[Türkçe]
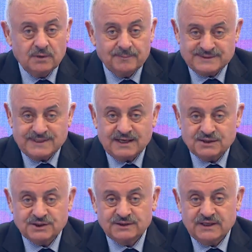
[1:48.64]
Mesela
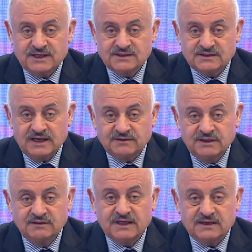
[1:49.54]
şimdi eskiden
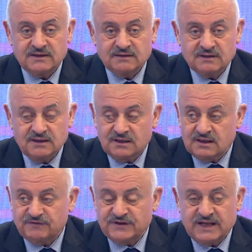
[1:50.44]
internet e,
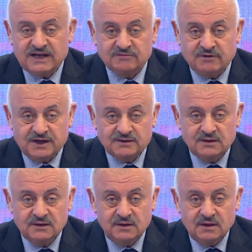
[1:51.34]
kafeler vardı.
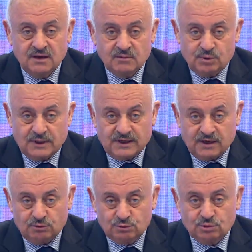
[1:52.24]
Buralara
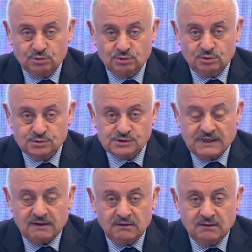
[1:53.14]

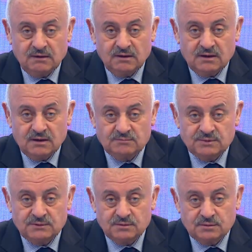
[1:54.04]
oturduğunuzda e, e,
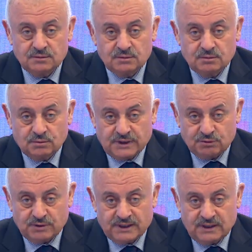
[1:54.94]
ona
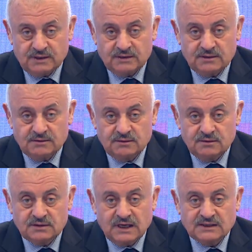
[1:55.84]
göre
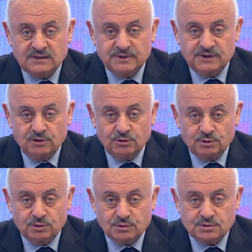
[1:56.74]
e, takip
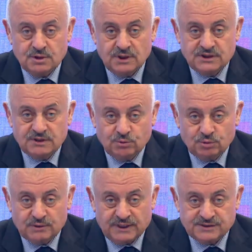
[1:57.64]
ediliyordunuz. Kim
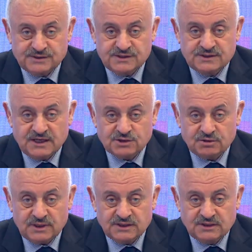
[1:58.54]
kullandı, sizden
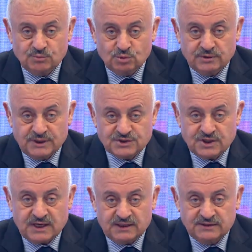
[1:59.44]
sonra kim
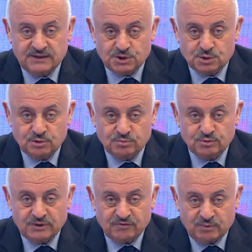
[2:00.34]
kullanacak, adı ne, şu
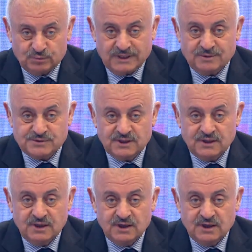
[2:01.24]
bu ne falan bunların hepsi